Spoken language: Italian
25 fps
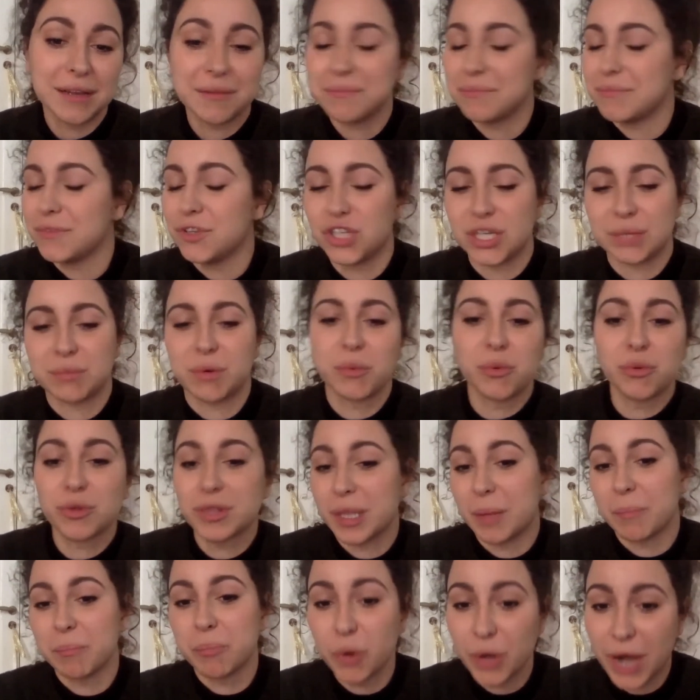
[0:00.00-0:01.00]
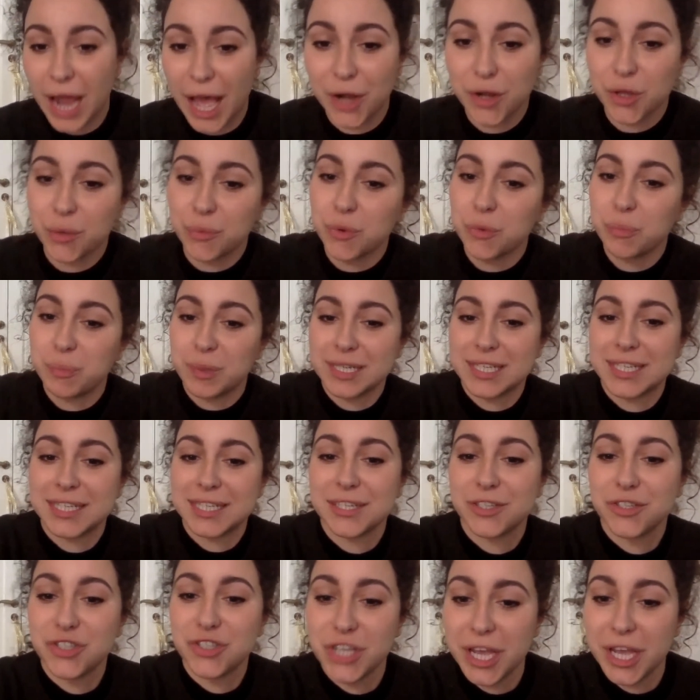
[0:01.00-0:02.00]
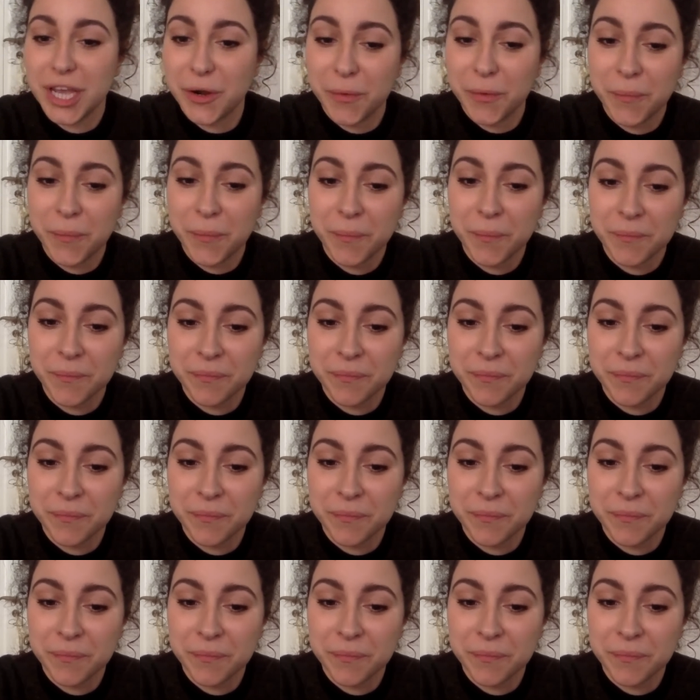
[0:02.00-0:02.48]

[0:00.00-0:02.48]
diciamo, più temporaneo, più passeggero?